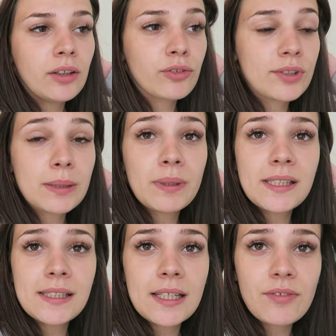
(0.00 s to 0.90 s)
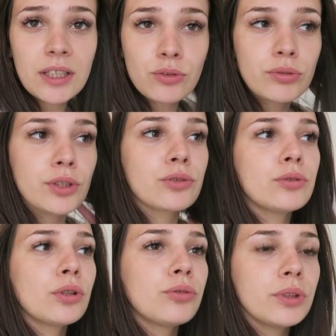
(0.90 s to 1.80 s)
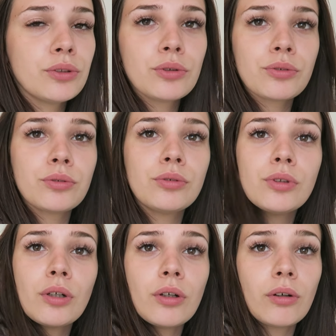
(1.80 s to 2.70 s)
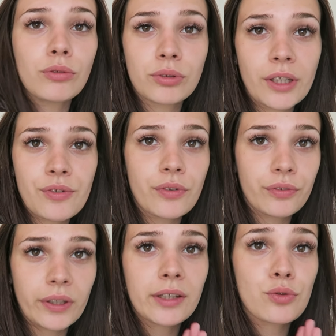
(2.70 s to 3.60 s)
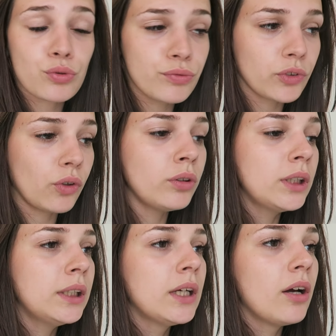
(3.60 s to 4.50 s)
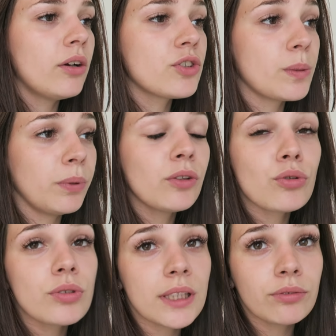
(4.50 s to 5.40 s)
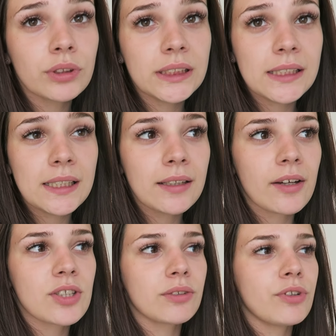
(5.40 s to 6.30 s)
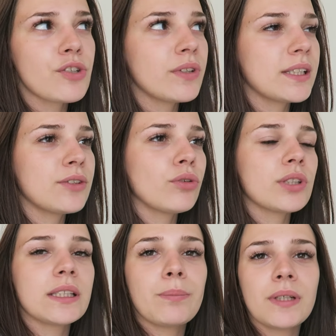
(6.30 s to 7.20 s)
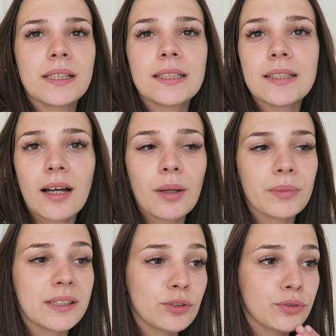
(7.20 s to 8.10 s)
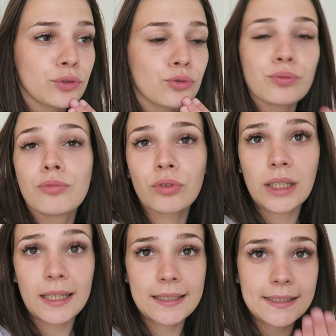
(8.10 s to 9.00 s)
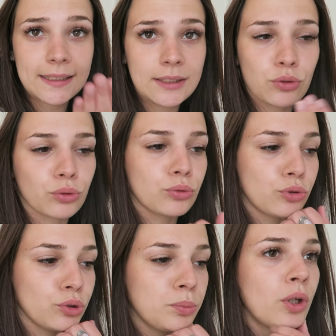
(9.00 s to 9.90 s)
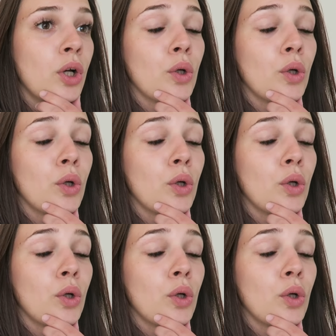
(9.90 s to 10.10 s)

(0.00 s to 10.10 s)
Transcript: euh, je sais pas si ça va être tous les jours, tous les deux jours, euh, en tout cas je vais en faire souvent, j'ai plein de choses à vous dire, à chaque fois je fais ça sur Snap etc, mais sauf que tout le monde est ici sur Youtube